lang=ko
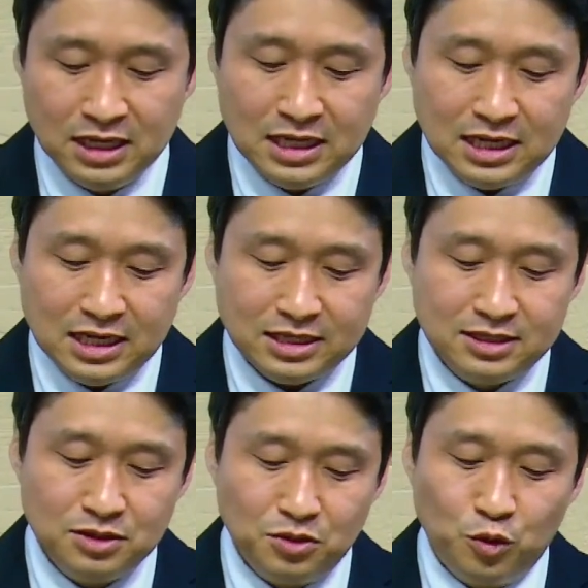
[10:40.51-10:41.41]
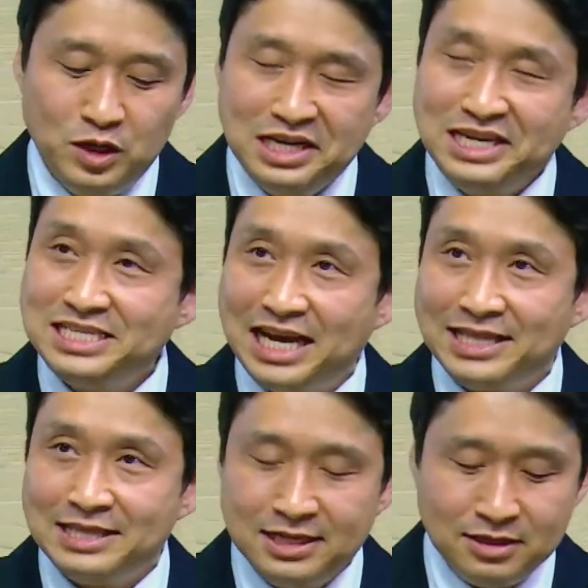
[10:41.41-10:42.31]
어, 들어 올리지
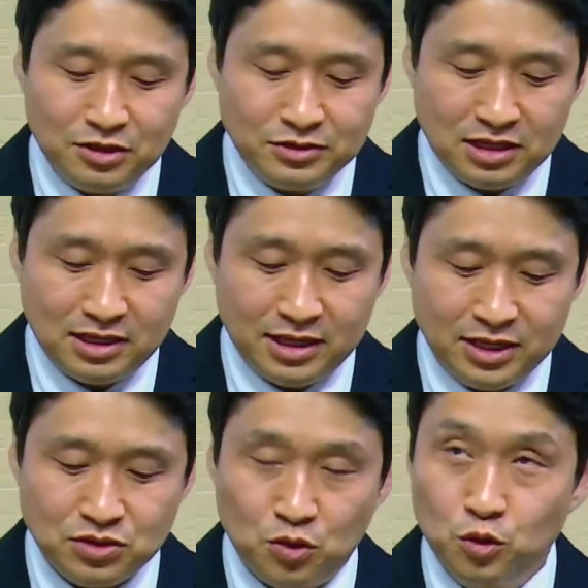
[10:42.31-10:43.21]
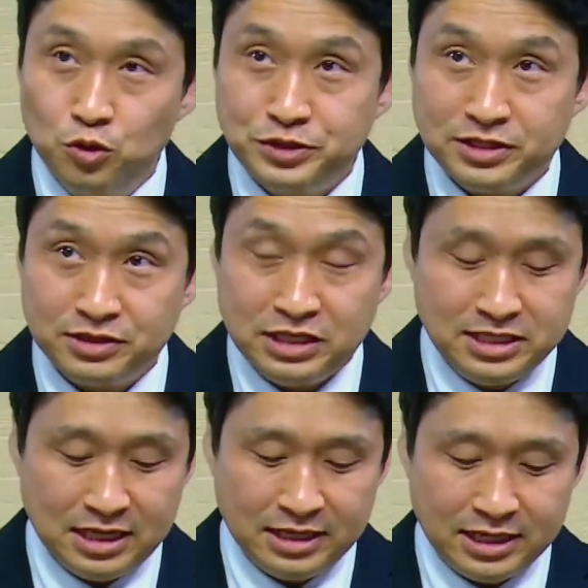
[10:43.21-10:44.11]
않는 것에 대하여서 골로새서
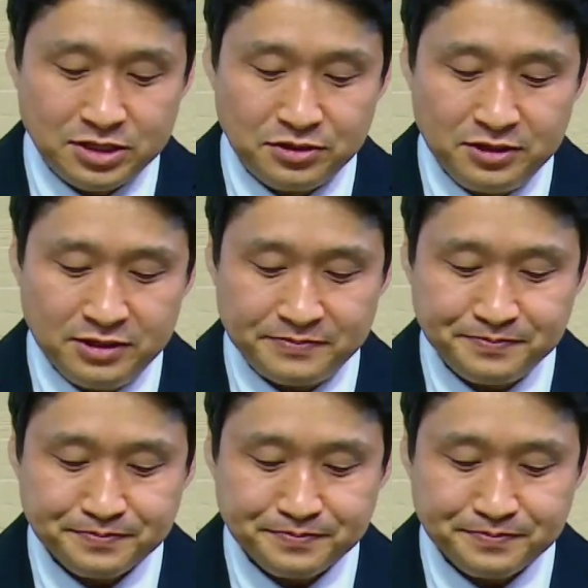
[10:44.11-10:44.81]
2장에서는